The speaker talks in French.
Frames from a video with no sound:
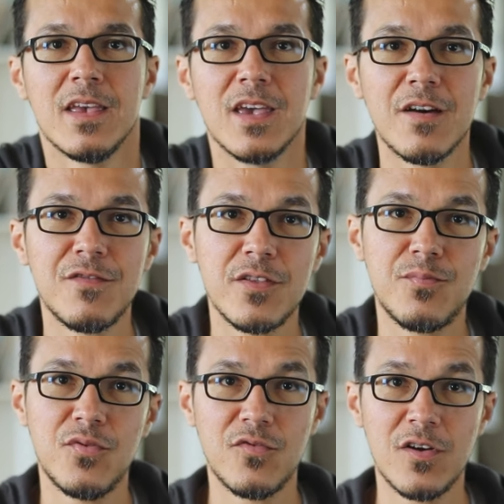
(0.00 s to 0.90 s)
Et avant
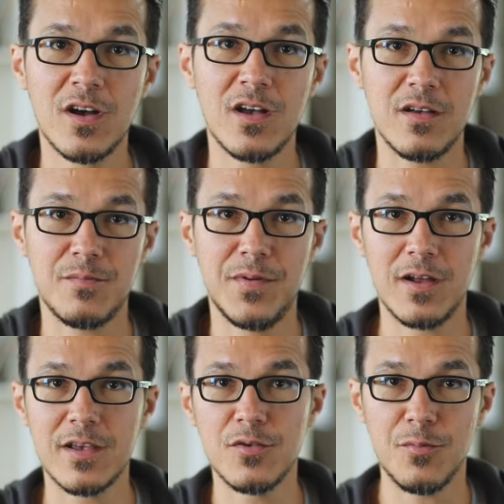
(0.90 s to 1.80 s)
de pouvoir
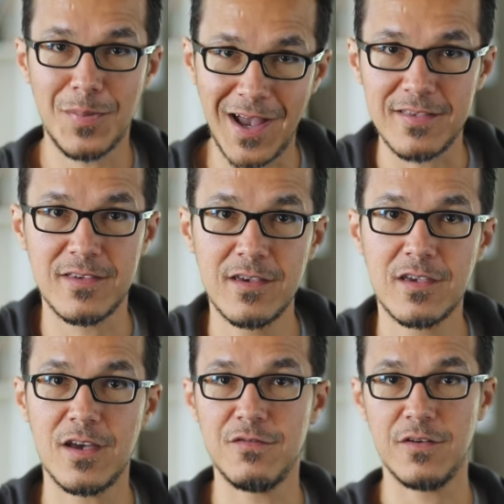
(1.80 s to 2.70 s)
parler de
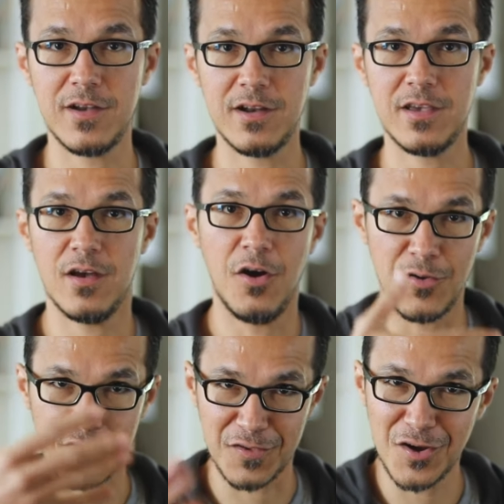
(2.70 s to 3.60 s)
pratique, avant d'aller
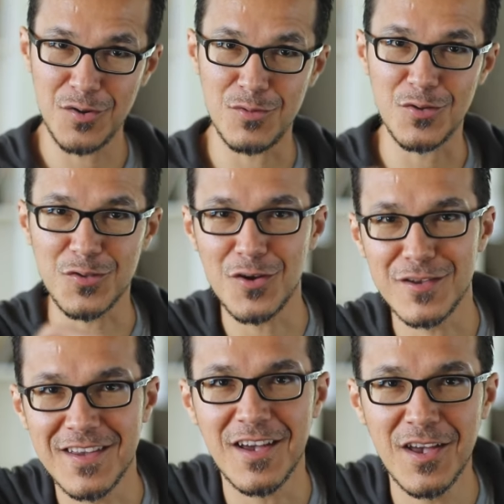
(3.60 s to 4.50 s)
ensemble sur
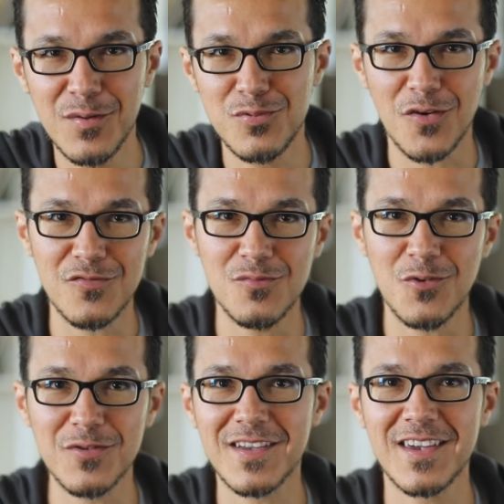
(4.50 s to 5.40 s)
le terrain pour vous
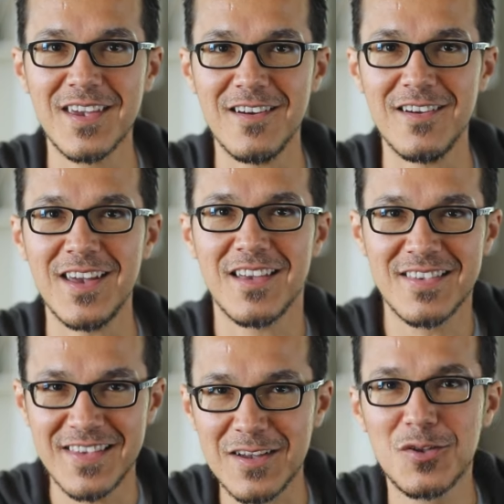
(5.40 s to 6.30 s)
montrer euh,
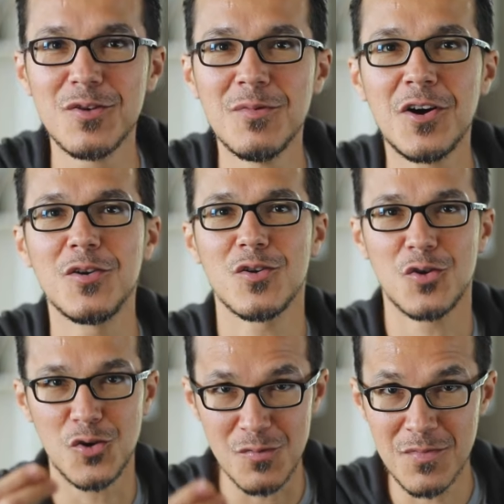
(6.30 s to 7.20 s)
exactement
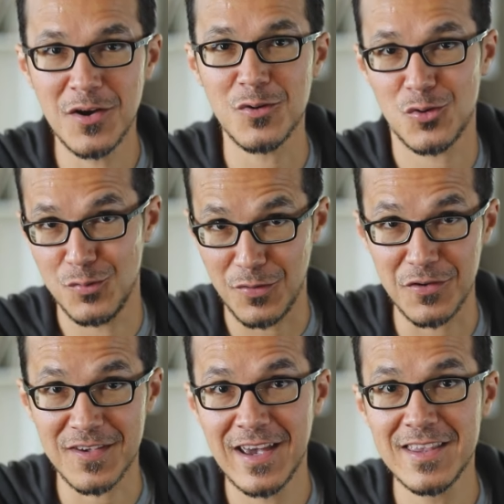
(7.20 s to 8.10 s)
comment je
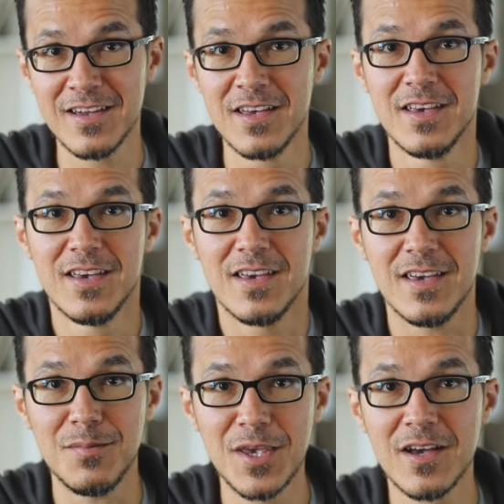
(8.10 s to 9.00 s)
procède,
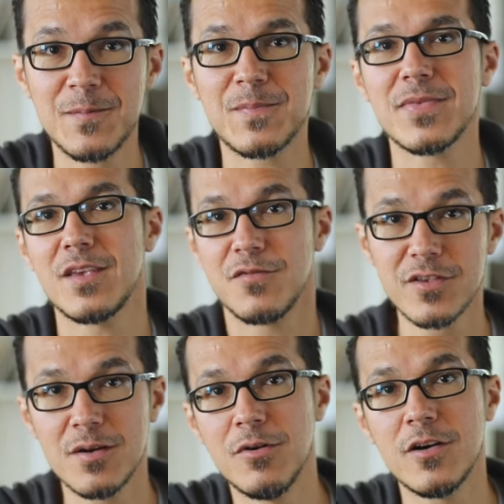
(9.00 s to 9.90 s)
eh bien, il faut
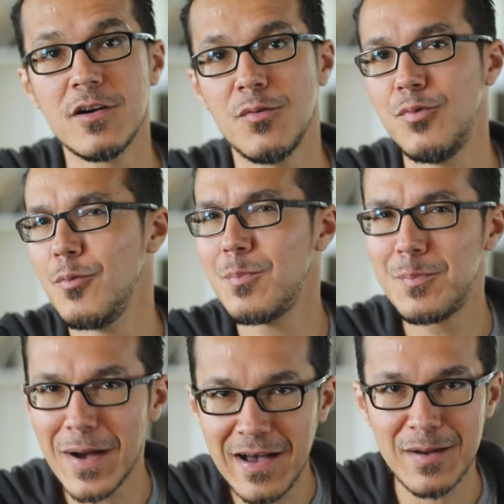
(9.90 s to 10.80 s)
d'abord, on ne peut
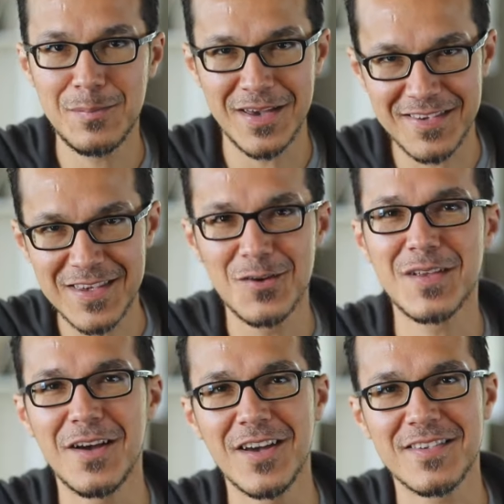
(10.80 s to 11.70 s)
pas passer au
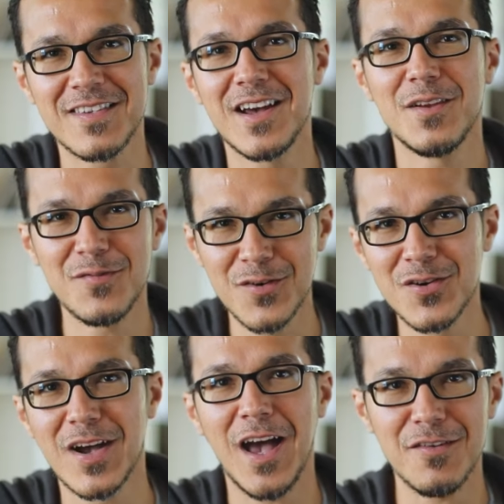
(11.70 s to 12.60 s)
travers de ça, il
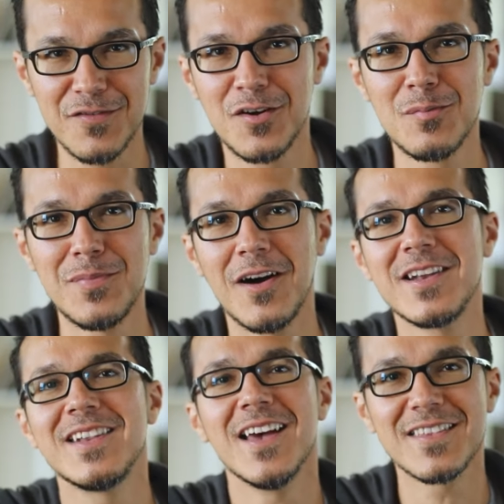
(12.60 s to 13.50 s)
faut avant
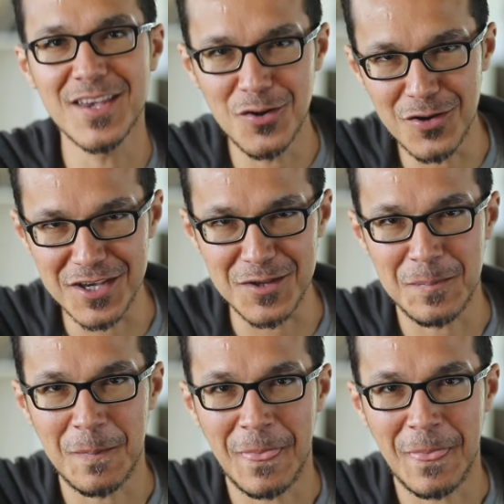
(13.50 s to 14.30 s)
parler de la théorie.